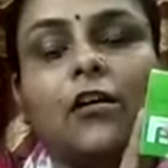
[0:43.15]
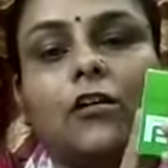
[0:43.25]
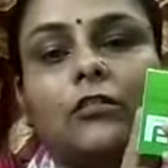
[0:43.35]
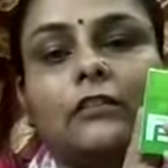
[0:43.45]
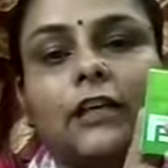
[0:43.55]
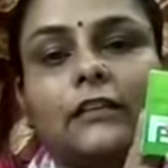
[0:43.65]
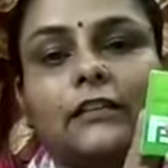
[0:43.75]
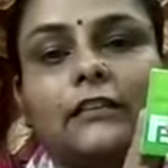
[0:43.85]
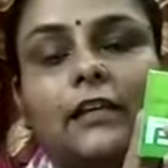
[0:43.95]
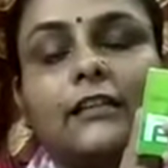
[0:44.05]
और साथ ही
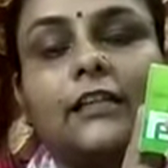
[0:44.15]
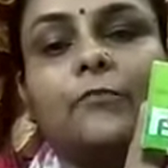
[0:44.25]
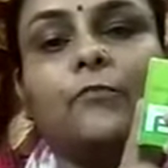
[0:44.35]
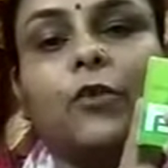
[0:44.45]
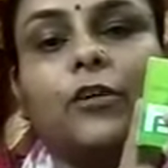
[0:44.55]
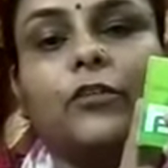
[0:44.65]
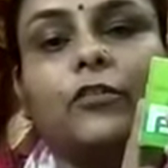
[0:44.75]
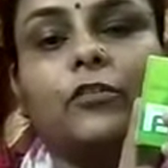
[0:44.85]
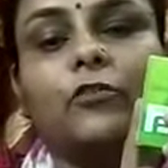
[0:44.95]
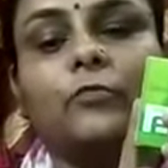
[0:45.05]
साथ ये बॉडी
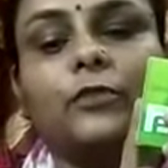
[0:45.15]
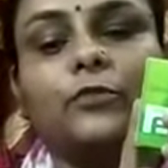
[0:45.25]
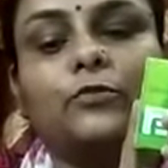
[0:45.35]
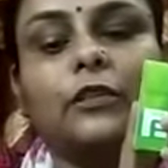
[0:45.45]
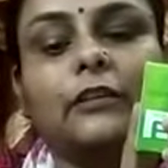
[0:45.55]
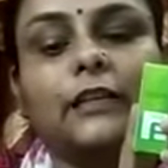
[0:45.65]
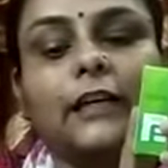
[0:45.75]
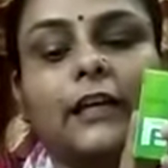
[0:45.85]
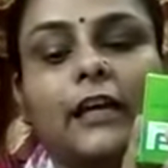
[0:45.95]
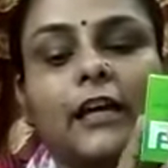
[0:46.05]
ऑर्डर को भी दूर करता
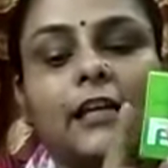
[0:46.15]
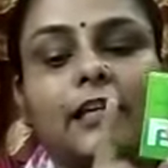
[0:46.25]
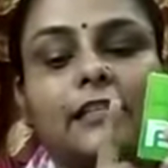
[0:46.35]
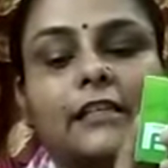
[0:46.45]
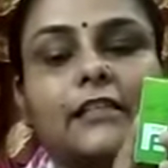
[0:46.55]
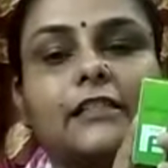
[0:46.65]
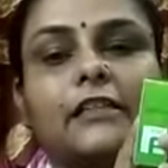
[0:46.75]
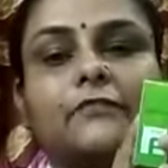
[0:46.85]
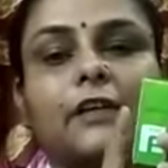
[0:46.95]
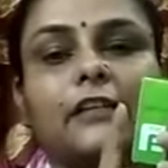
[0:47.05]
है इसे
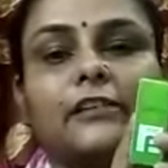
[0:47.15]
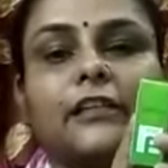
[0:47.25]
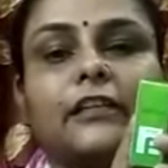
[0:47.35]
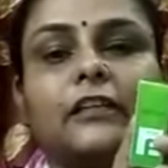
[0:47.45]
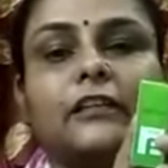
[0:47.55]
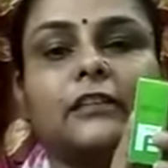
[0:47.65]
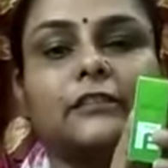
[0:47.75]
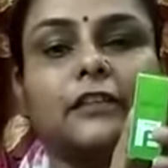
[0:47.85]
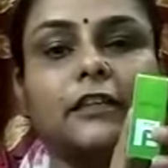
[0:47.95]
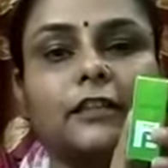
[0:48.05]
सिर्फ एक्सटर्नल
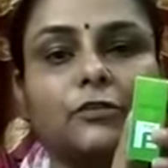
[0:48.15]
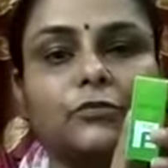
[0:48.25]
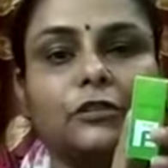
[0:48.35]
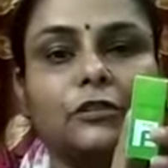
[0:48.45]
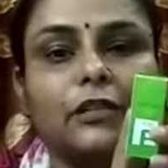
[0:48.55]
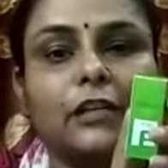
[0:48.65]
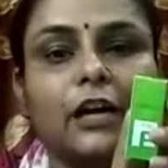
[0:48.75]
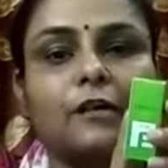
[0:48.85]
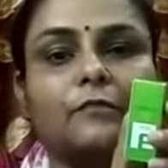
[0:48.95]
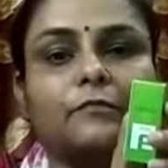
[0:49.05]
एक्सटर्नल यूज के
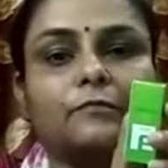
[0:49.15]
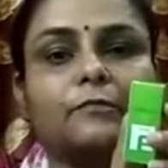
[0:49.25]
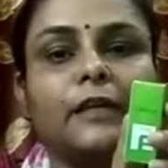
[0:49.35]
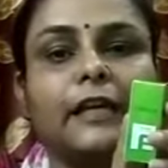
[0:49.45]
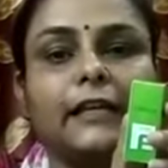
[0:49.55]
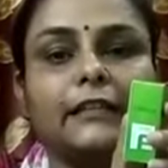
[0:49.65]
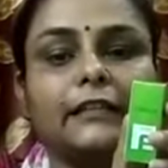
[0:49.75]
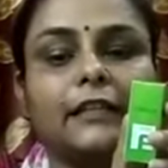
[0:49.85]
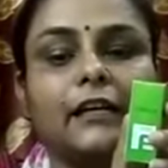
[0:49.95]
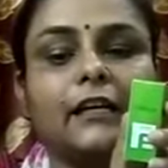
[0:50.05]
काम में लाया
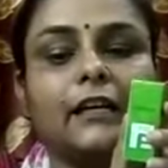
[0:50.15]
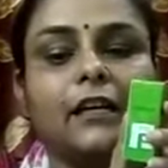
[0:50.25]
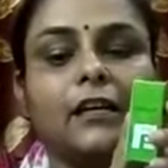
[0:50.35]
जाता है